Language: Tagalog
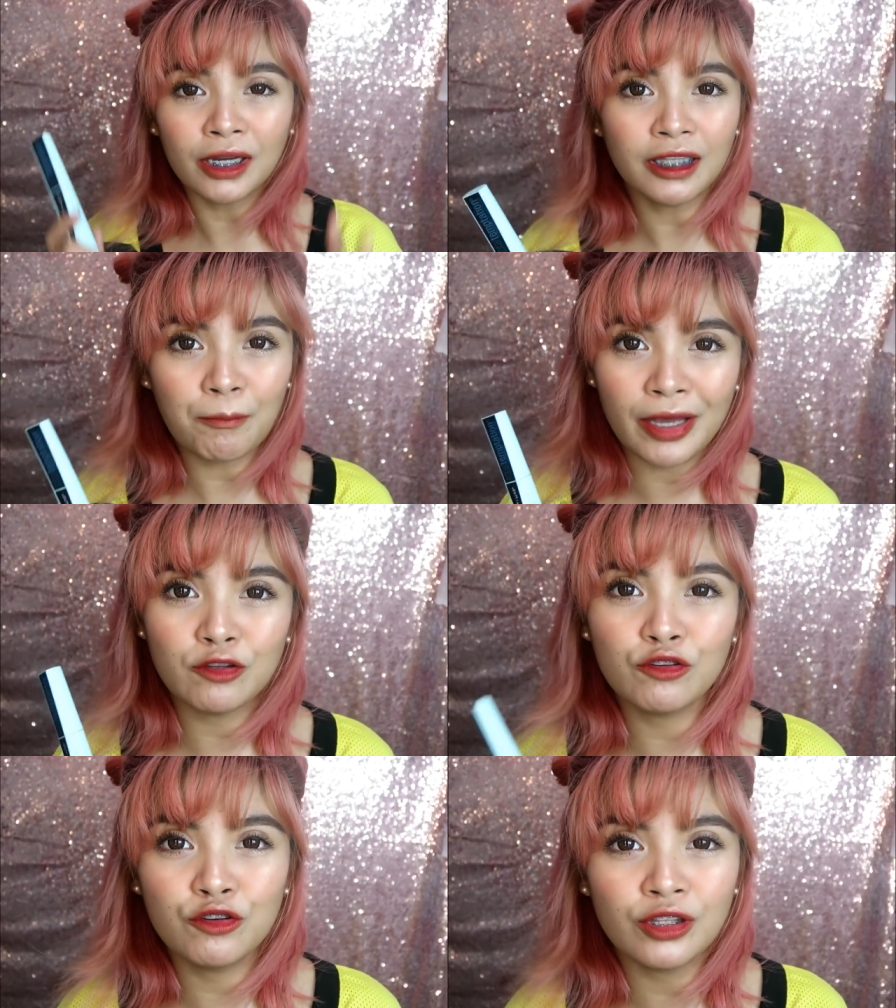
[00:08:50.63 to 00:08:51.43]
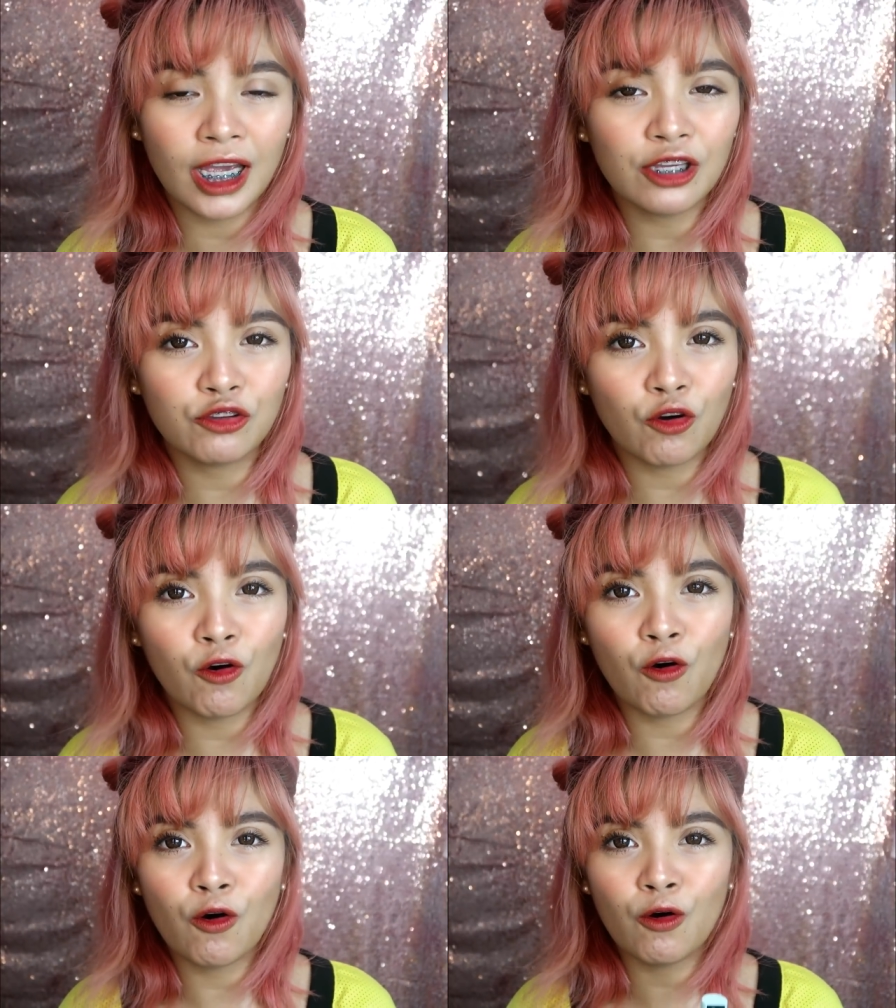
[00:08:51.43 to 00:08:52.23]
Pag napanood nyo na
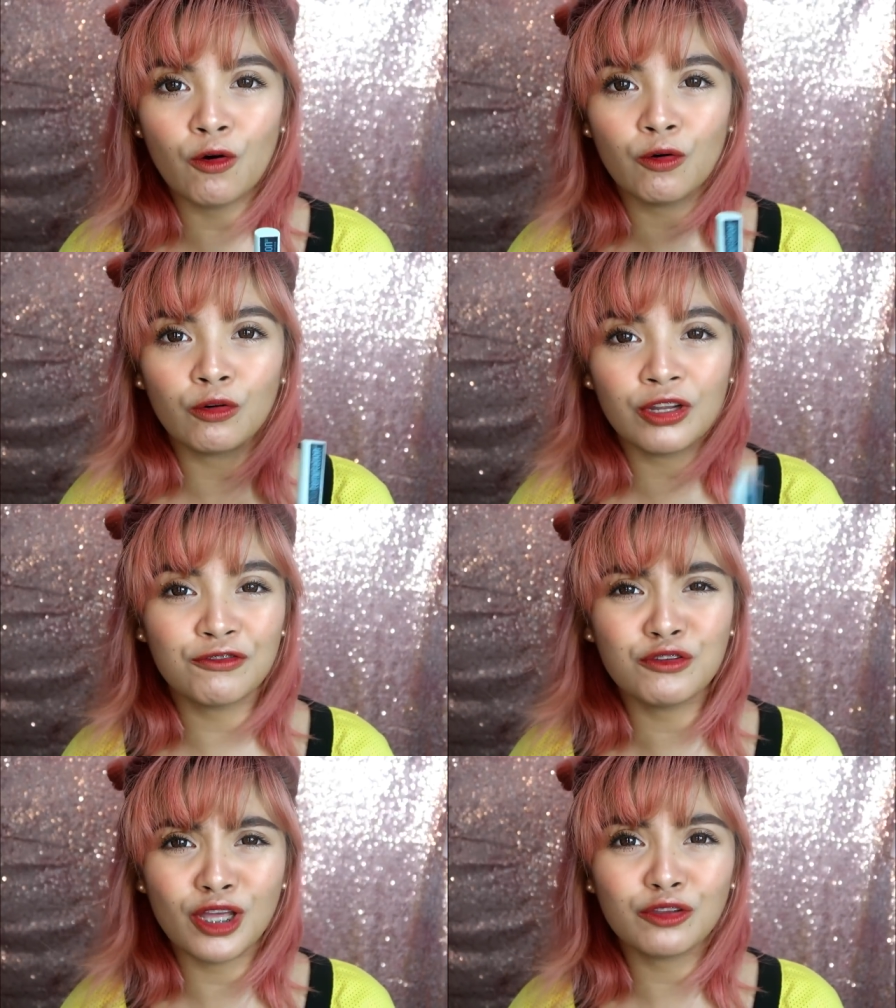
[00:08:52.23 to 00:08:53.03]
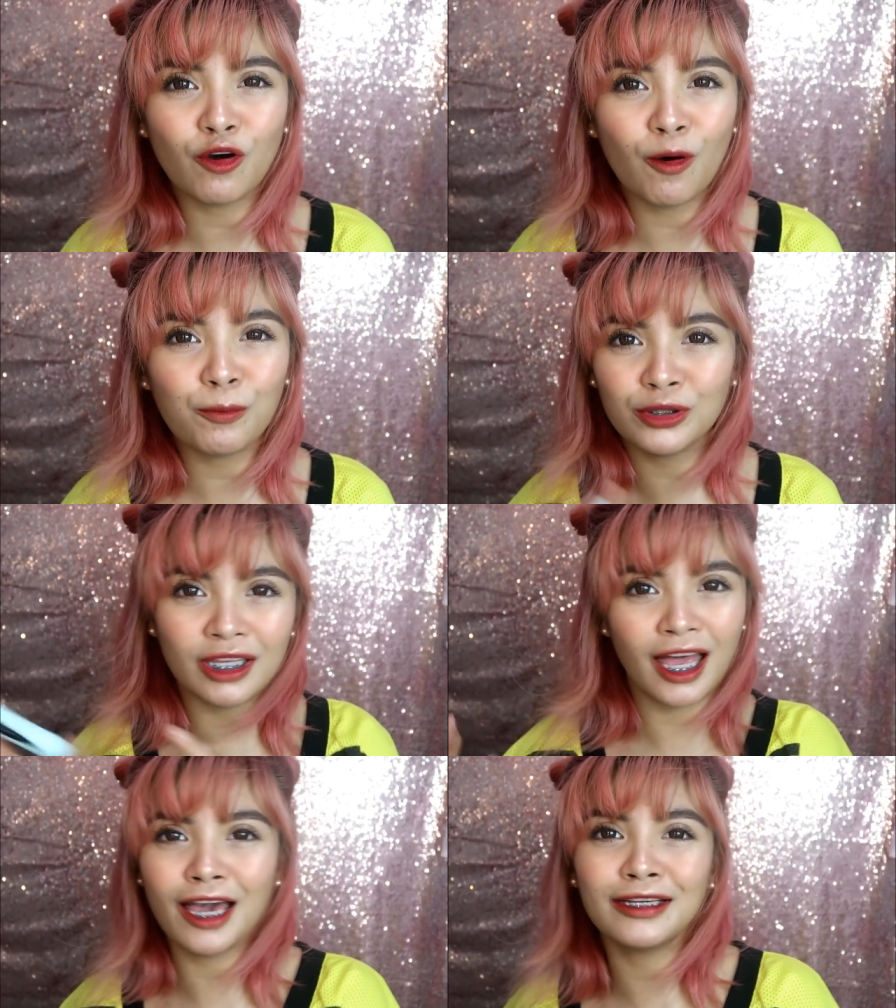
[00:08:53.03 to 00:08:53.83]
itong review na to,
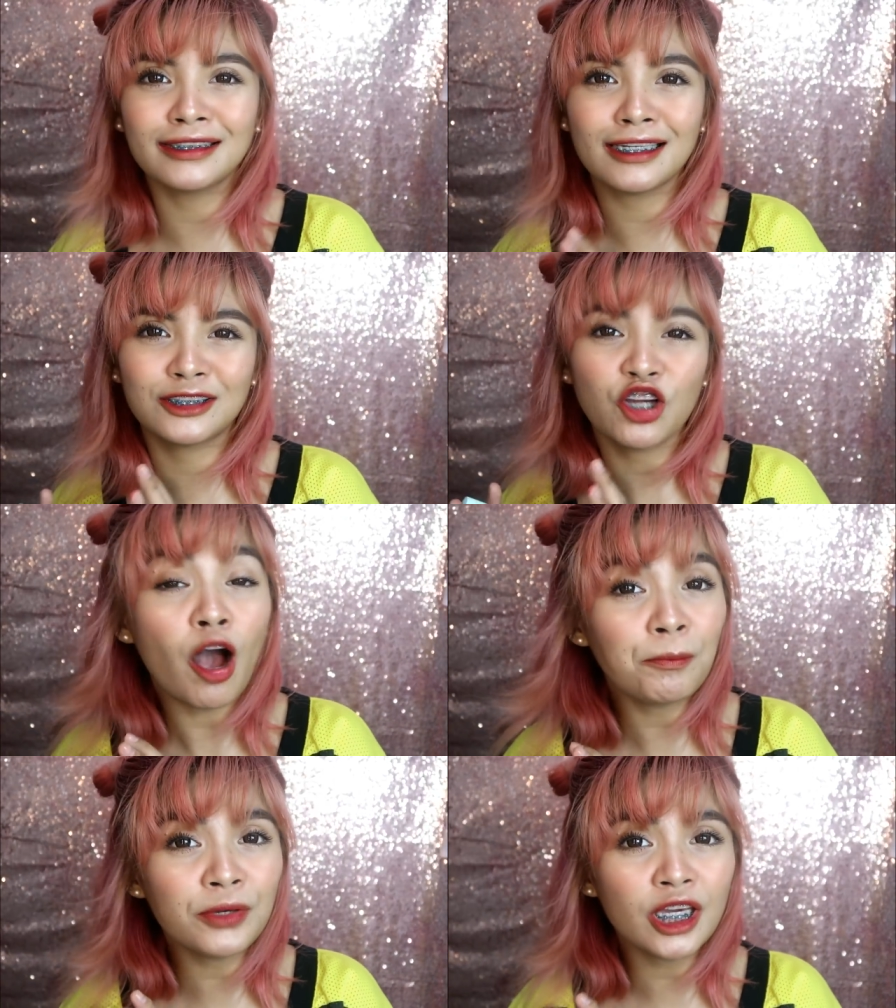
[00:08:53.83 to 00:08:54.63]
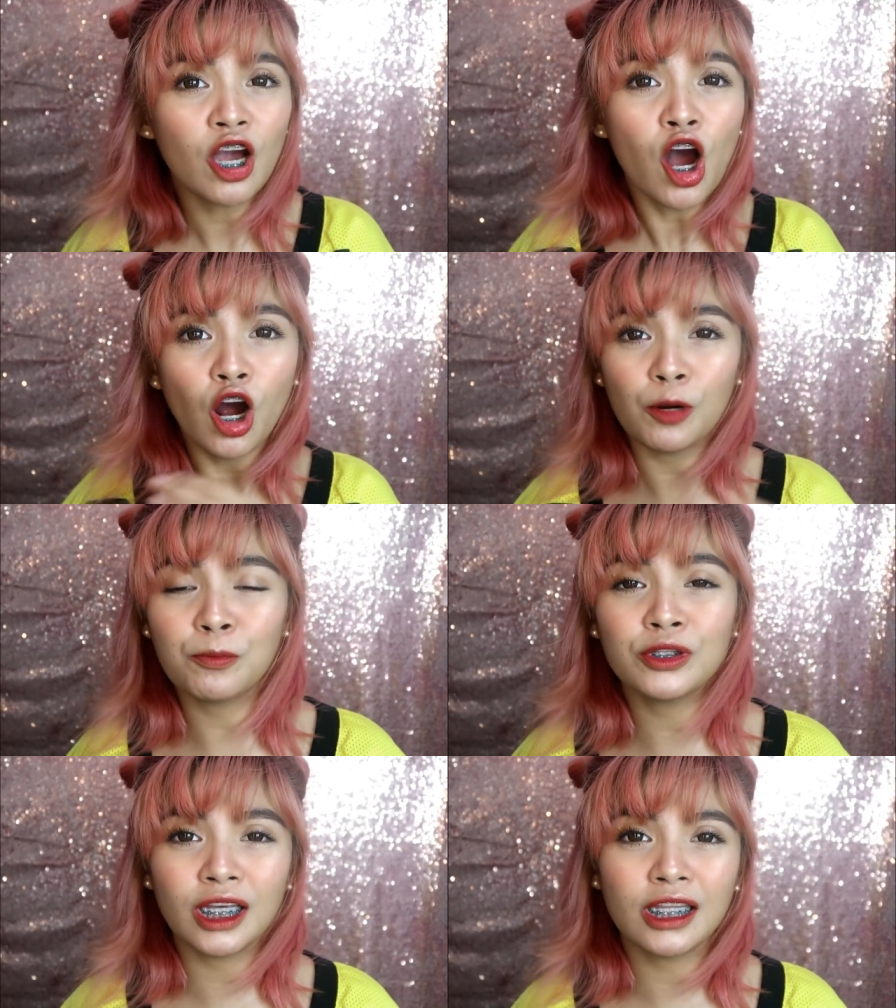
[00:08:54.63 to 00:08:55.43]
punta na kayo sa Shopee or
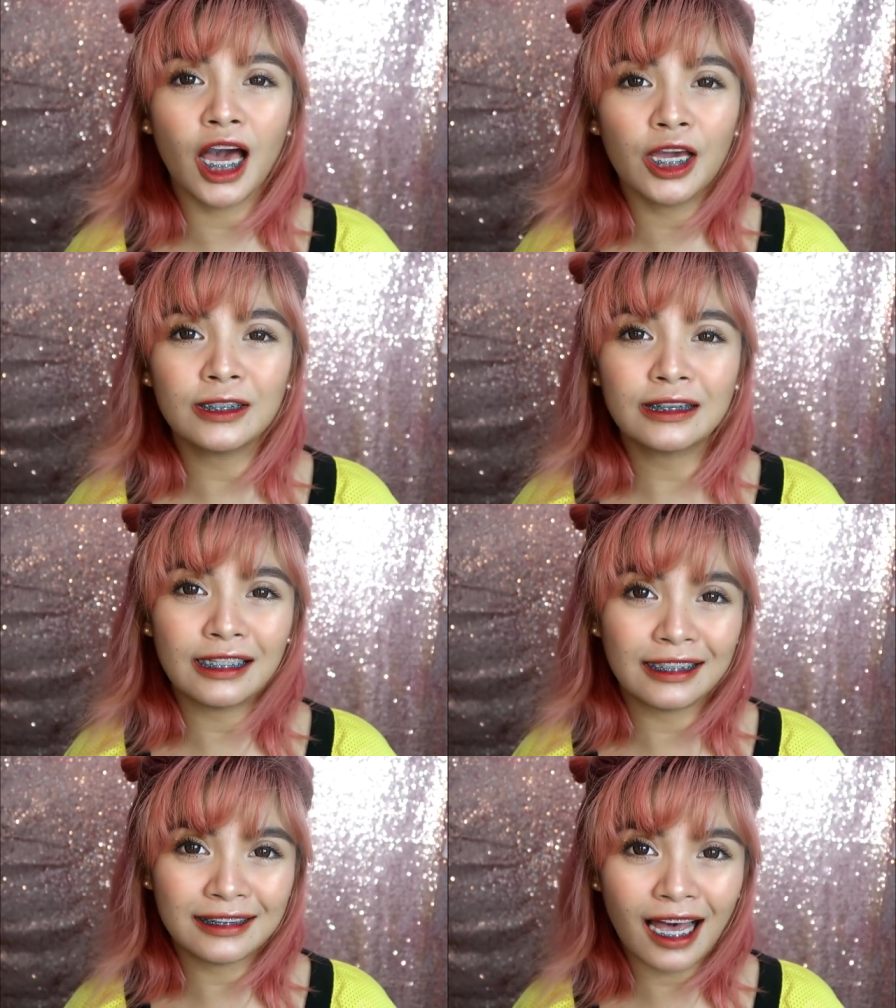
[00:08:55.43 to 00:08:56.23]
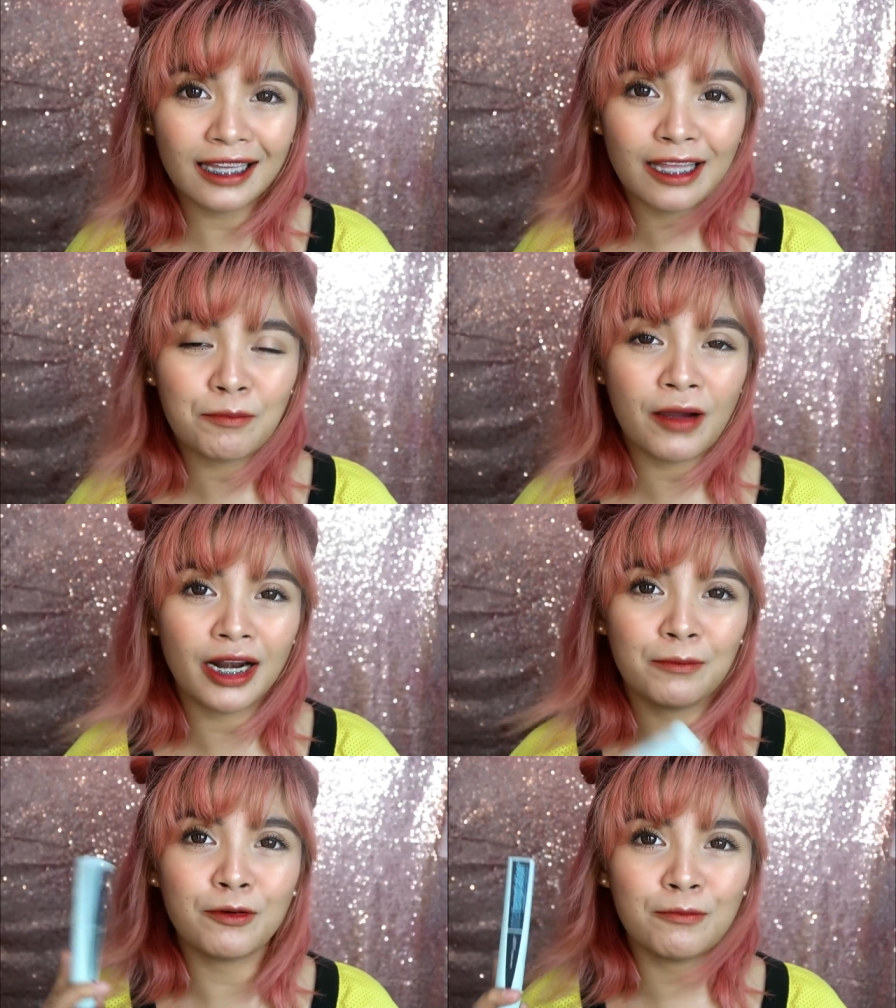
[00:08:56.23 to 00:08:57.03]
punta na kayo sa Lazada
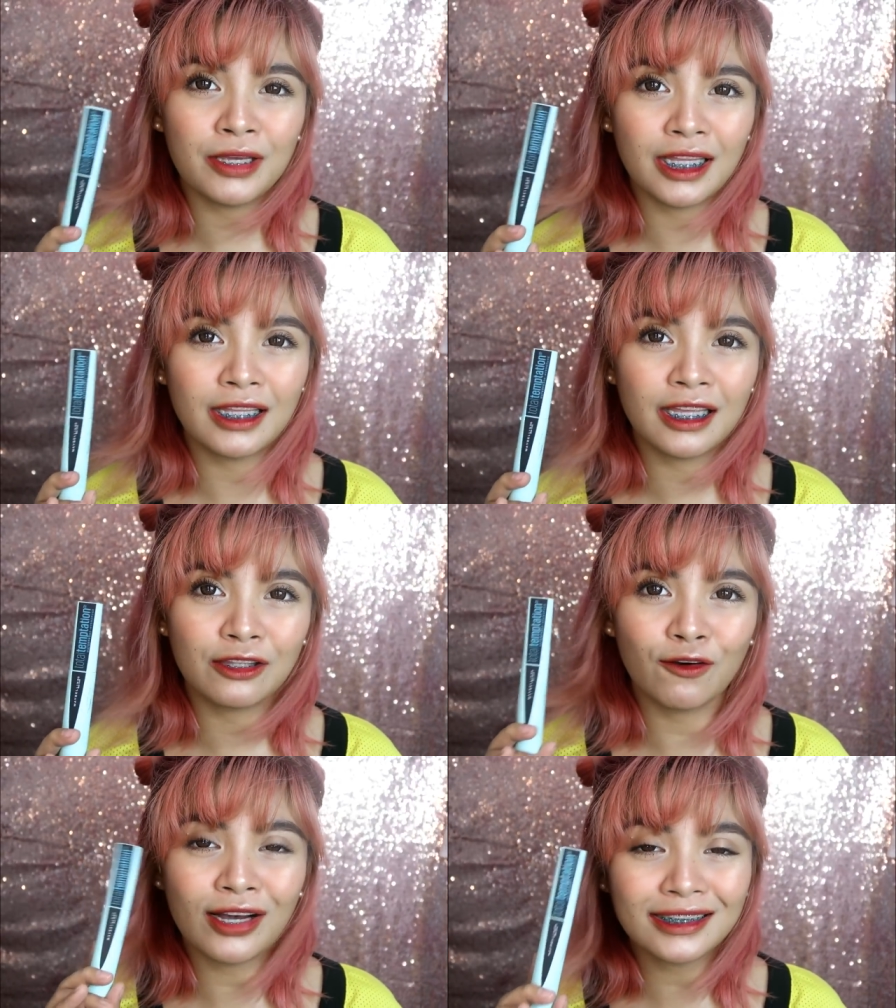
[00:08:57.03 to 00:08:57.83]
para bumili na nito.